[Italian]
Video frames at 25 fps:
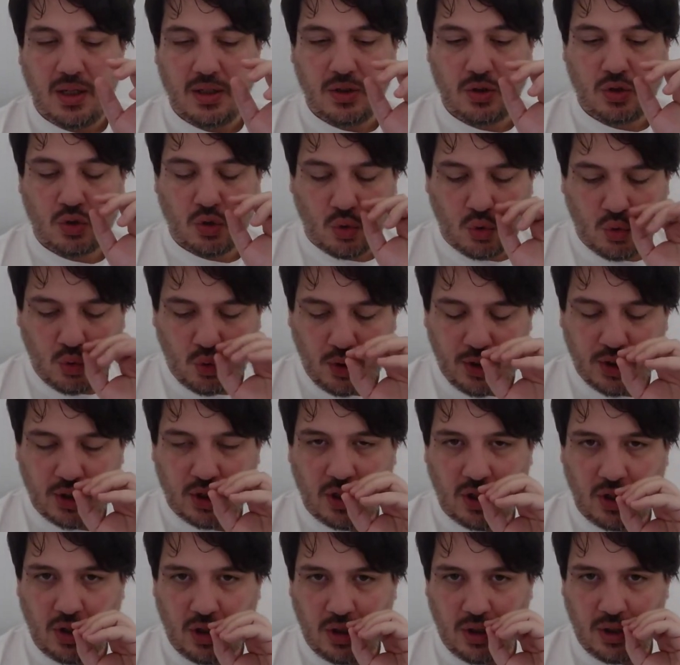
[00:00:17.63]
su cui
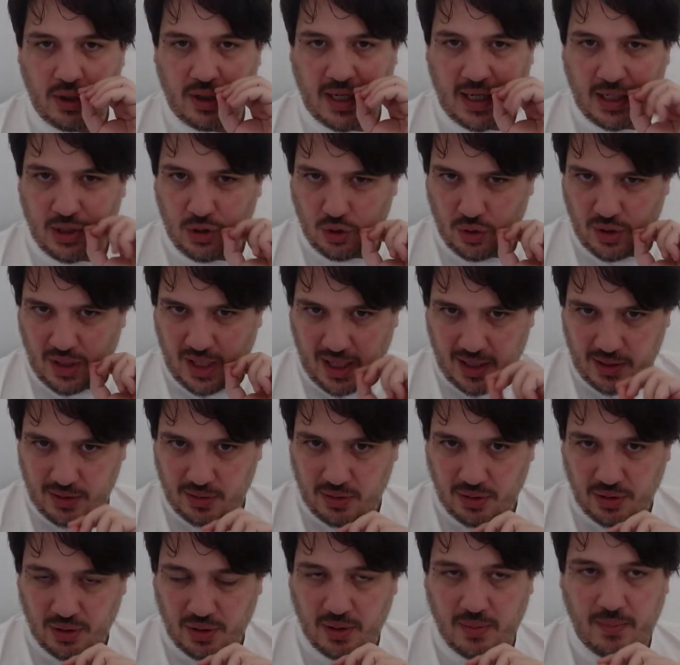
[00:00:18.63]
sto
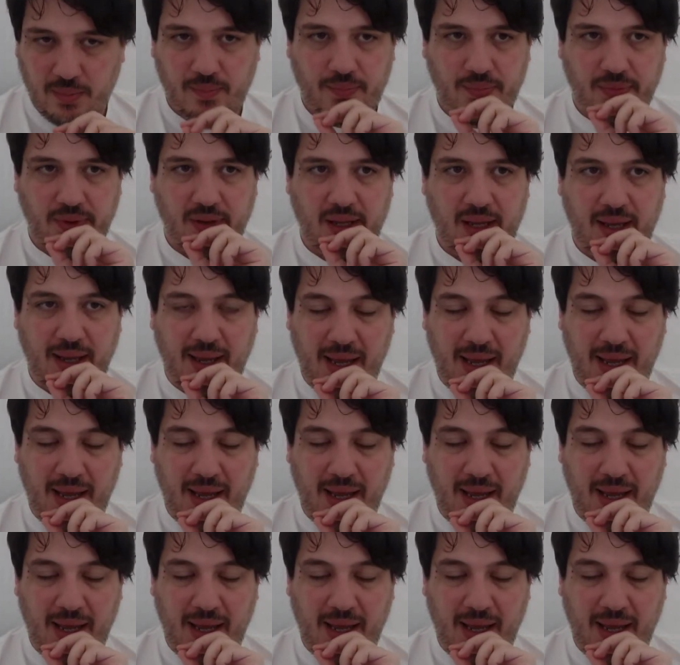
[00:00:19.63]
ragionando